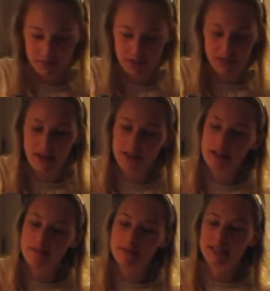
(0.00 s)
Ich werde das
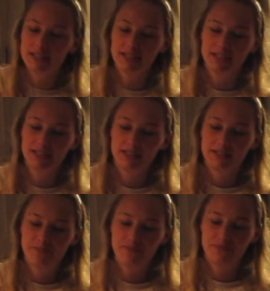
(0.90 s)
war nämlich. Die Dankesrede.
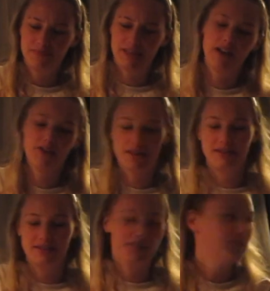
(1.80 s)
Ja,
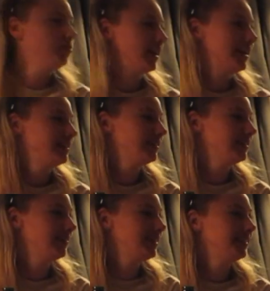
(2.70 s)
okay, die hast du gehalten,
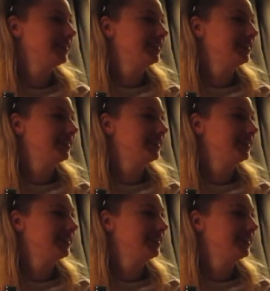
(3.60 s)
aber ich nicht.